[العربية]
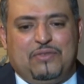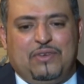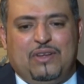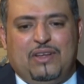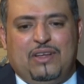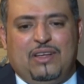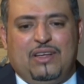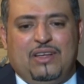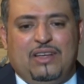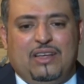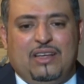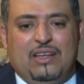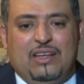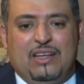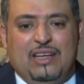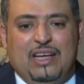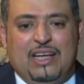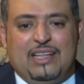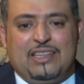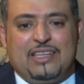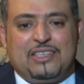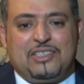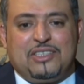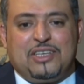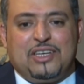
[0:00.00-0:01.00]

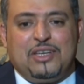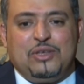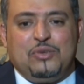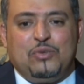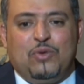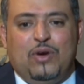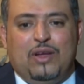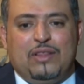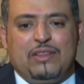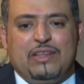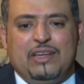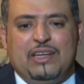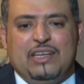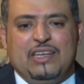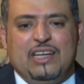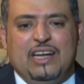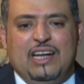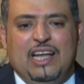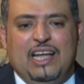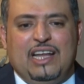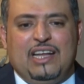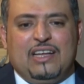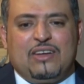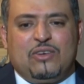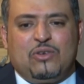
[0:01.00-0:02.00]
فهذا الشيء واضح
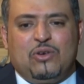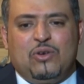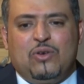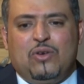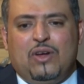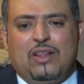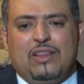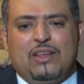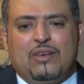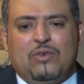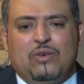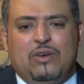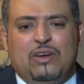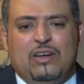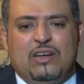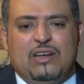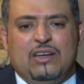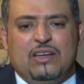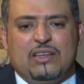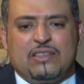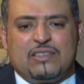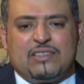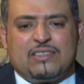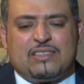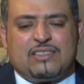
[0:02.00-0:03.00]
للعلن كله هذا
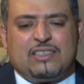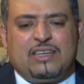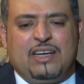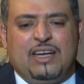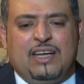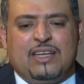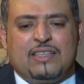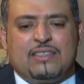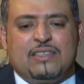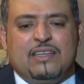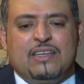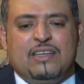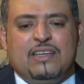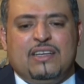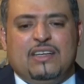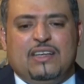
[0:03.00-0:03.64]
كل التصريحات